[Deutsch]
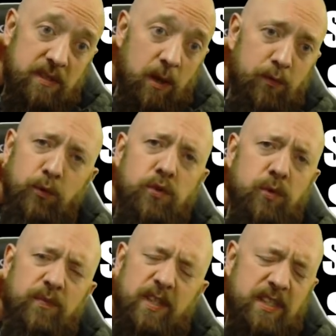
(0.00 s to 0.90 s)
Auf
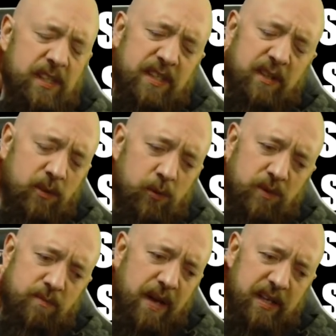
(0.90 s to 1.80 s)
YouTube wird das nicht groß
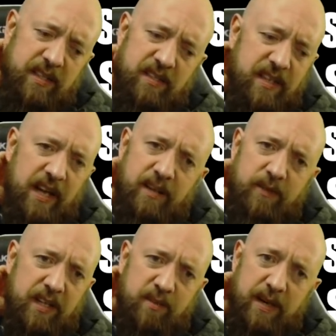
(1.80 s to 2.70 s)
merklich sein,
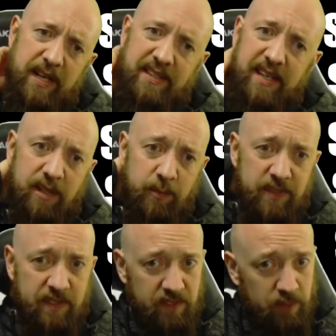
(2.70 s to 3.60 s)
vielleicht ein paar Tage, bis
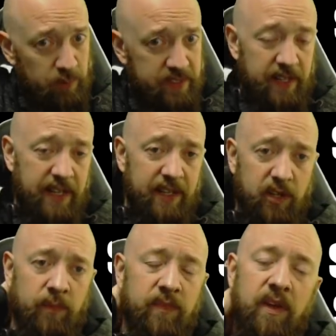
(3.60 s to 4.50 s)
dann Souls 3
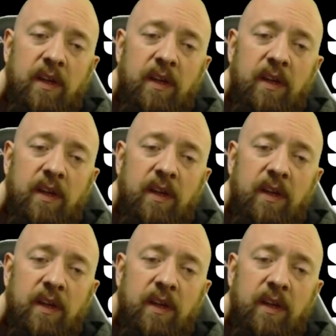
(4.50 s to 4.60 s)
kommt.